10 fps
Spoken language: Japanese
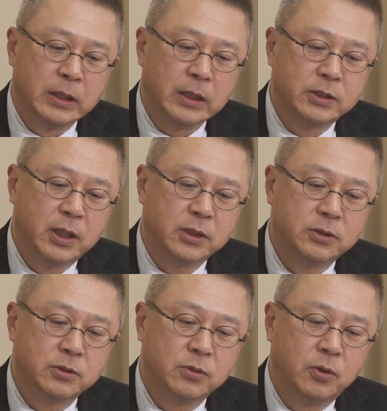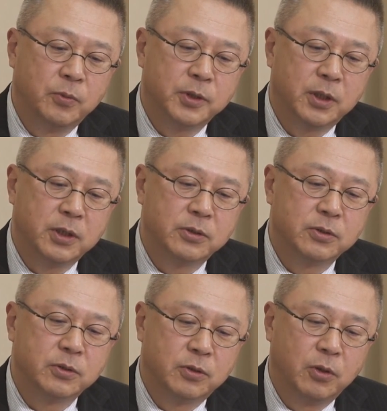からチャーチルを褒めたり
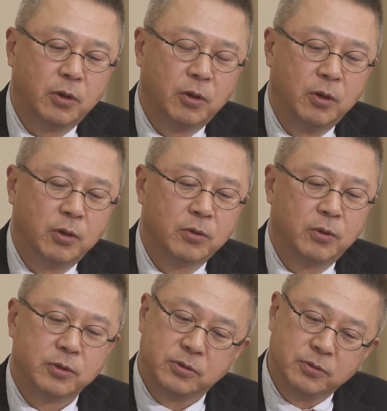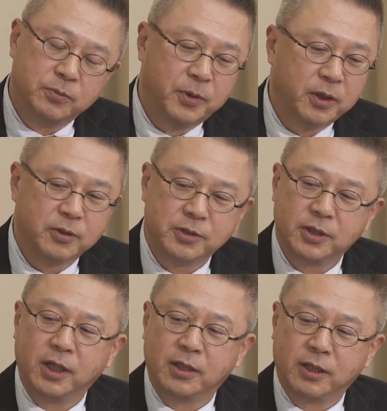すると、うん、こいつ勉強し
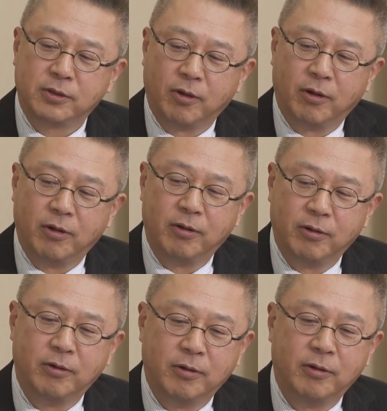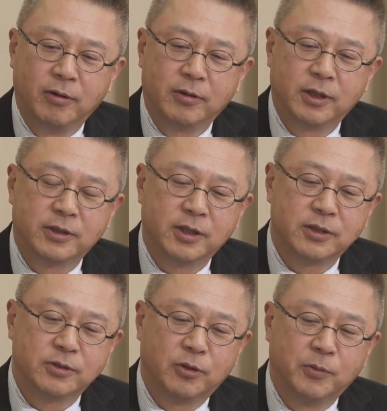てないなと、うんだ
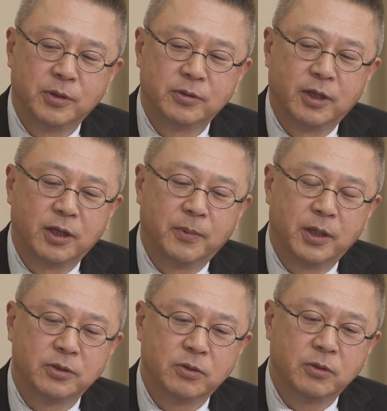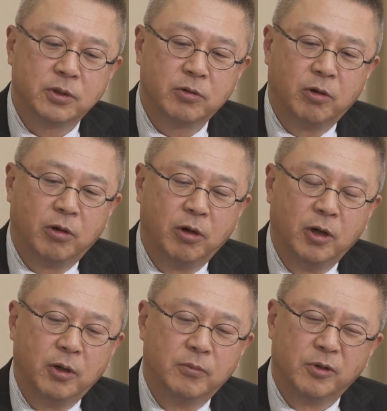チャーチル褒めるんであれば非常にこ
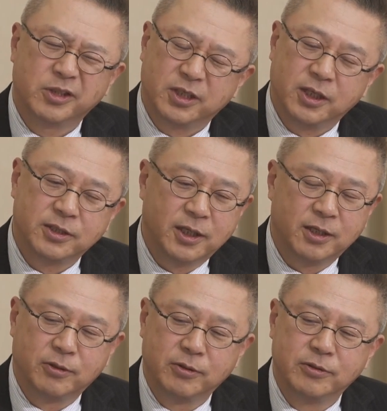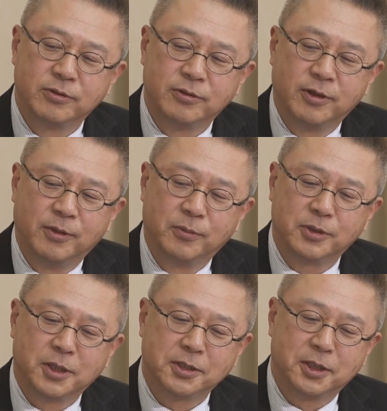う、もしかしたらという、
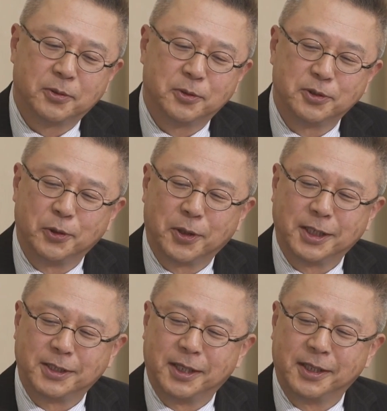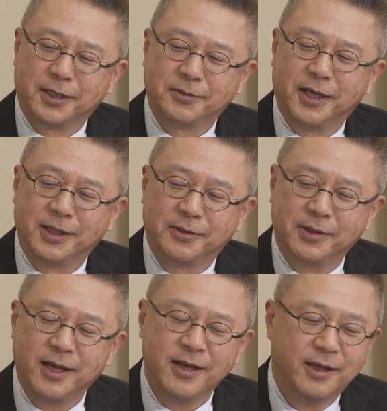もしかしたらこいつ評価してないなぐらいの
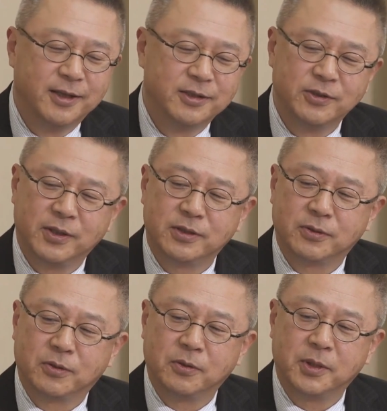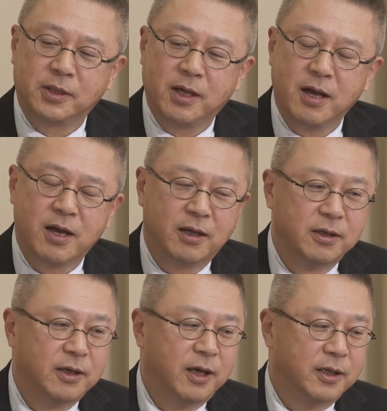ね、ニュアンスを込め
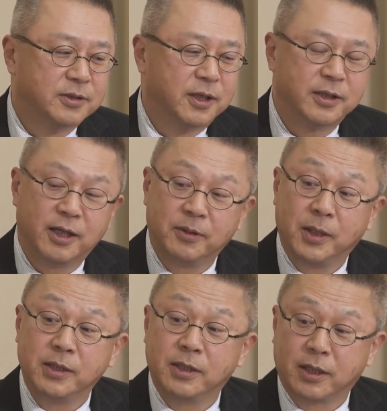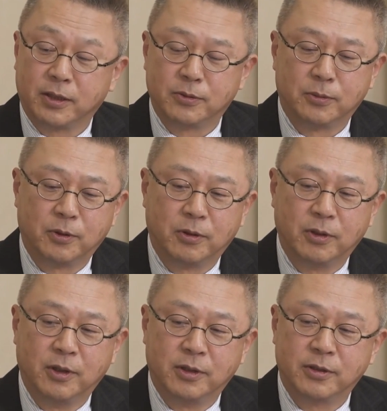た、発言であればいいんだけれど
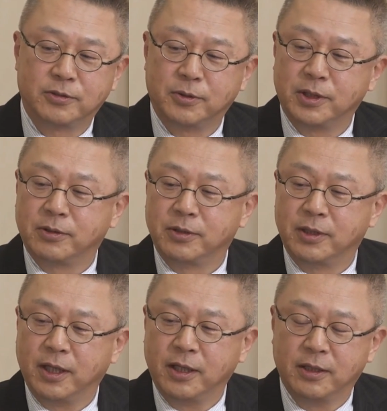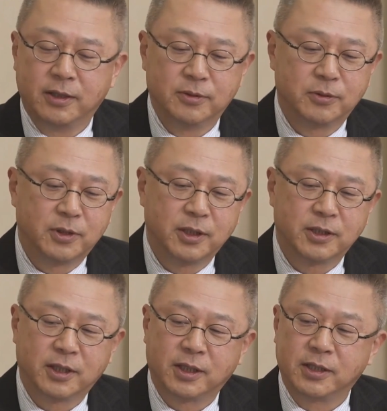も、うん、ストレートにね、能、うん、天
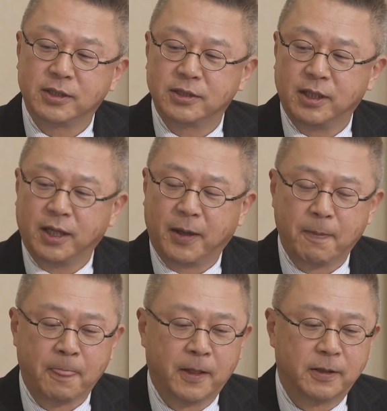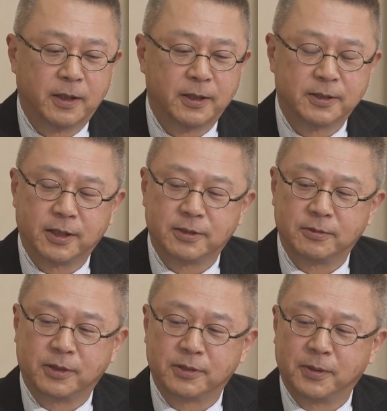気な形で、うん、あ
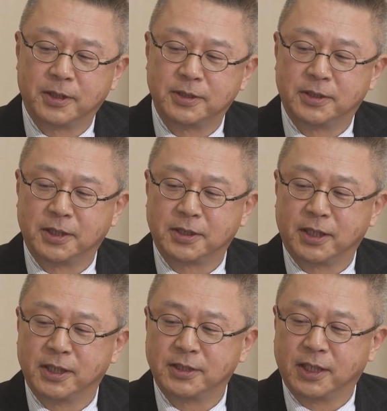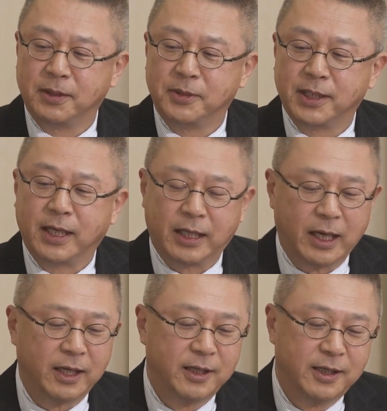チャーチルは素晴らしい政治家でしたね、みたい
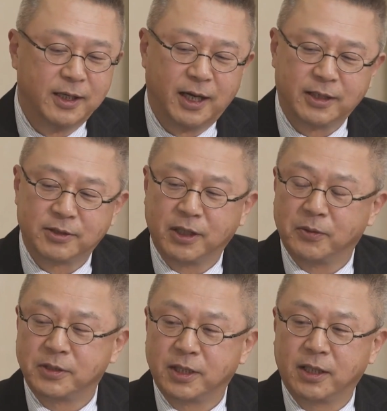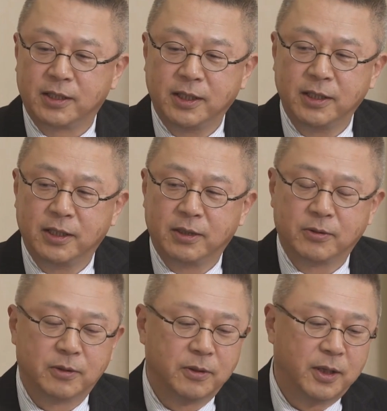な発言をしたら
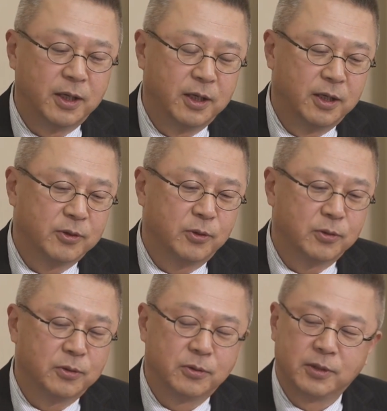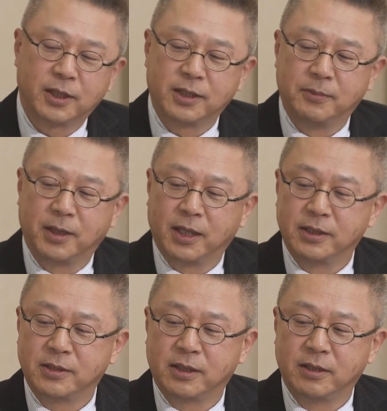ね、俺は心の中で馬鹿
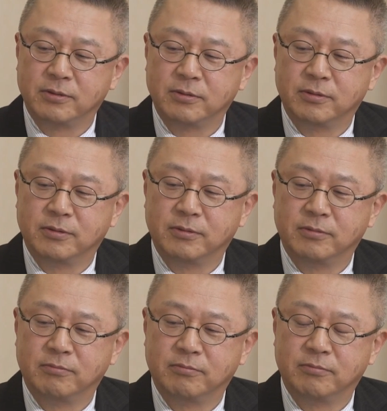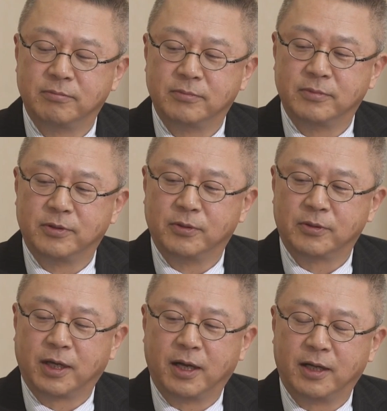にされるよ
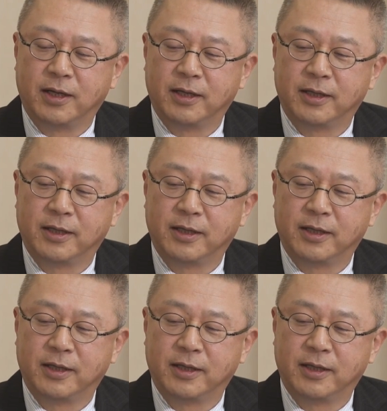うな、